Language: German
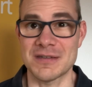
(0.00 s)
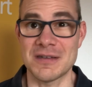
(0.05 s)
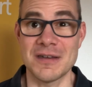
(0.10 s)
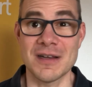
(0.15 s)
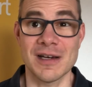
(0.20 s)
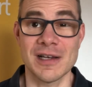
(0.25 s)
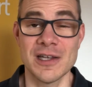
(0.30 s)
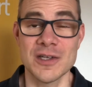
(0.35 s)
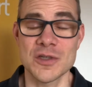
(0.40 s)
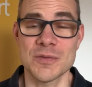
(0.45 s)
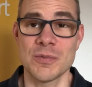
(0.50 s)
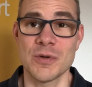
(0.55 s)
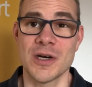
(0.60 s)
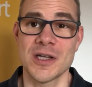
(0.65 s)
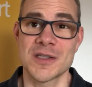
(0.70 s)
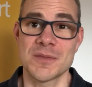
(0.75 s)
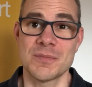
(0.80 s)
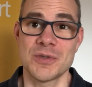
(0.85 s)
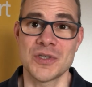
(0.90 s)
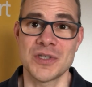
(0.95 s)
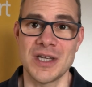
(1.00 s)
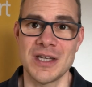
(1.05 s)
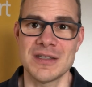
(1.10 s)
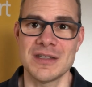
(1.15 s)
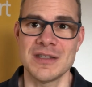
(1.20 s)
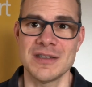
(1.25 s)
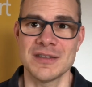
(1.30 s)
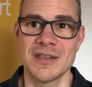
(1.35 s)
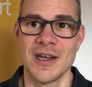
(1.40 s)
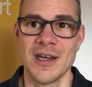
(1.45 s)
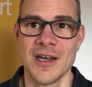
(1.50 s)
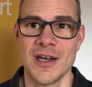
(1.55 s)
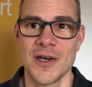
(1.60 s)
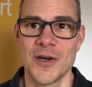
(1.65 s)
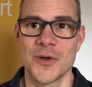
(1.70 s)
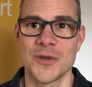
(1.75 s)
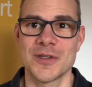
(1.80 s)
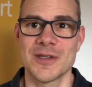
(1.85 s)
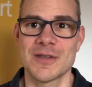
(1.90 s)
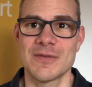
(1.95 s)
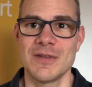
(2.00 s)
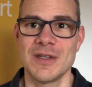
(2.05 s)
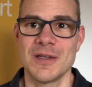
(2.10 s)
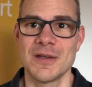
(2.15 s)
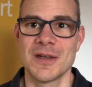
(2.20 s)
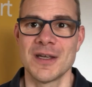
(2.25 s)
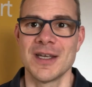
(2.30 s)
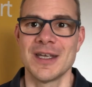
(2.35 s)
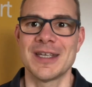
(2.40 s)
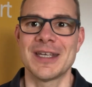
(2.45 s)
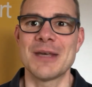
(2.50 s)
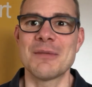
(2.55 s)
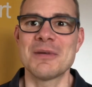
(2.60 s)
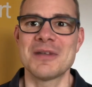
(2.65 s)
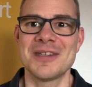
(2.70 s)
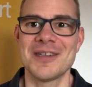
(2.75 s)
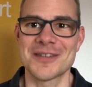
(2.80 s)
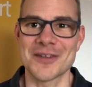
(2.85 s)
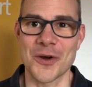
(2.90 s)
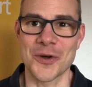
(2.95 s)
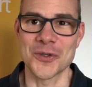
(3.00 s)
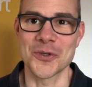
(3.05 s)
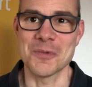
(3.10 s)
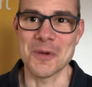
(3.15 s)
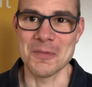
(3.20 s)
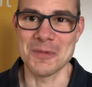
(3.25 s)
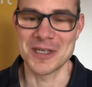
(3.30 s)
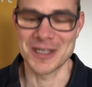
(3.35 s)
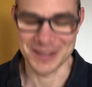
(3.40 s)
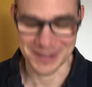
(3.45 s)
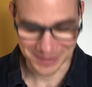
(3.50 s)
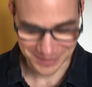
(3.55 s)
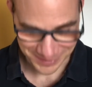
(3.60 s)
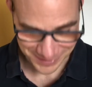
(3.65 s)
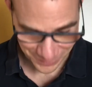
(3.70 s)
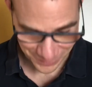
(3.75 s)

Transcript: Dina Klingenspur hat es bestätigt und deswegen gebe ich dir es auch nochmal mit, denn das ist